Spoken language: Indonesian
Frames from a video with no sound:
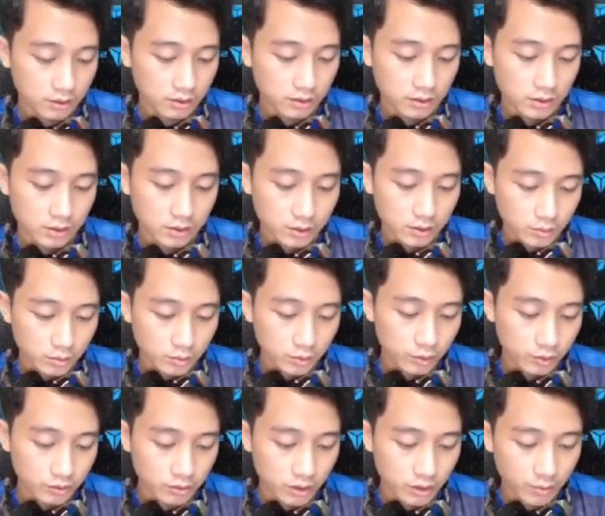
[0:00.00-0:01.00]

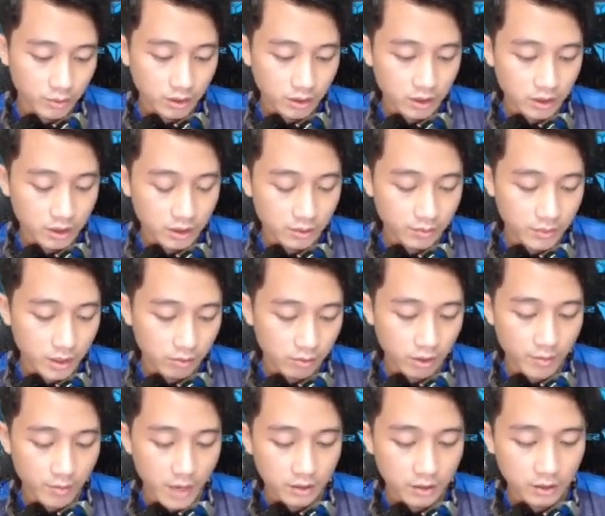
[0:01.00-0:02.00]
Musuhnya berlima, gue
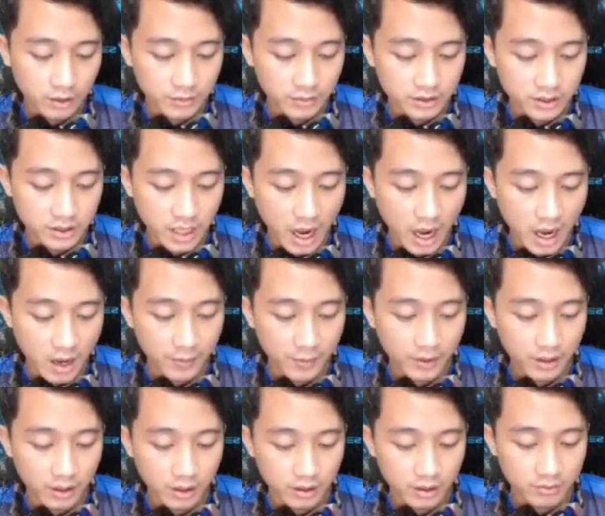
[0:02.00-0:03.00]
mati bisa apa
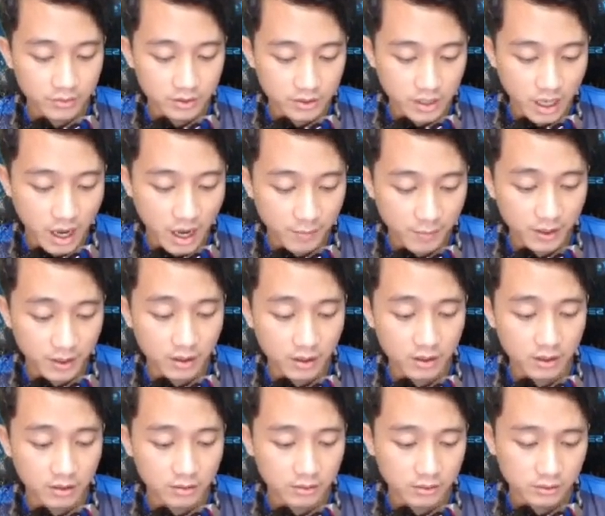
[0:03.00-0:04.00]
kalian? Bisa apa kalian?
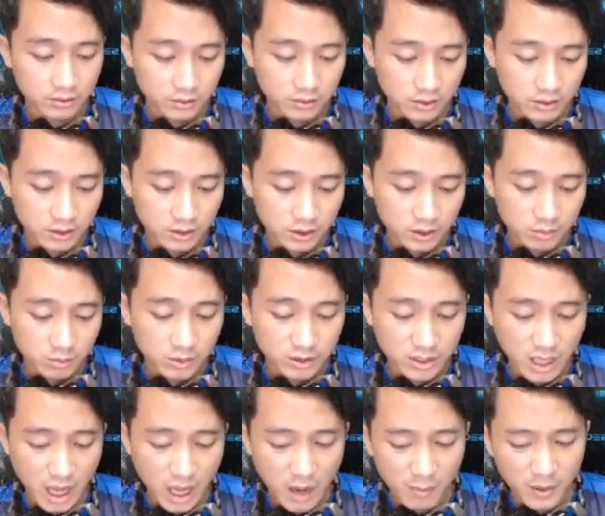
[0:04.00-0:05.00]
Bisa
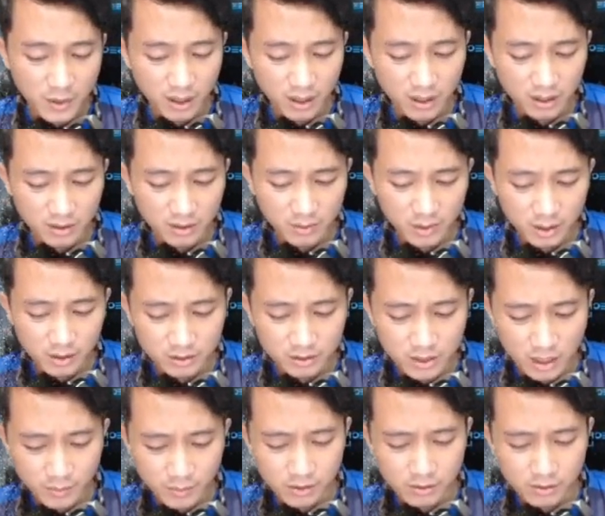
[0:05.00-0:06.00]
apa kalian tanpa, tanpa
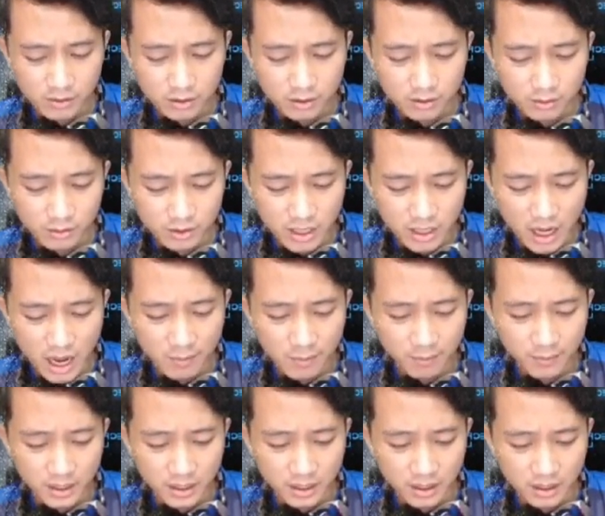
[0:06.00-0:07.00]
gue itu bisa
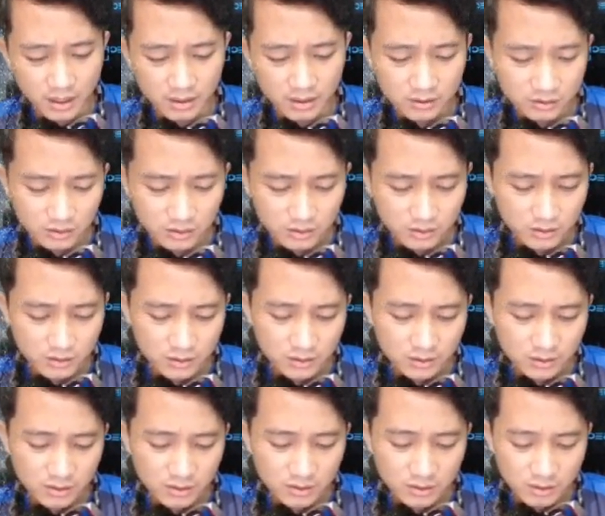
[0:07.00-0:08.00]
apa?
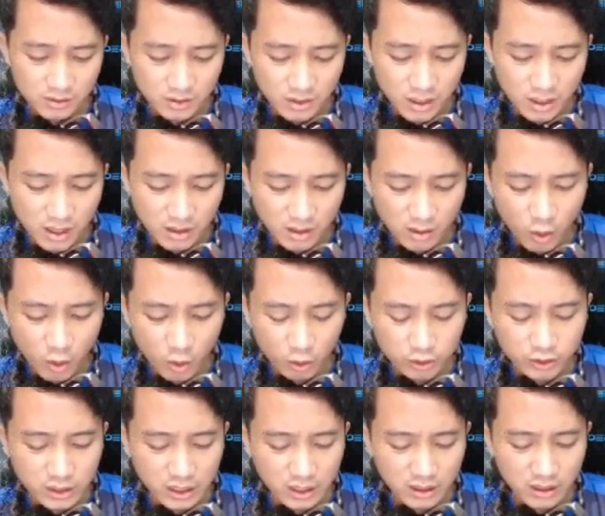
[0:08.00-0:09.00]
Nah, lagi low streak lagi.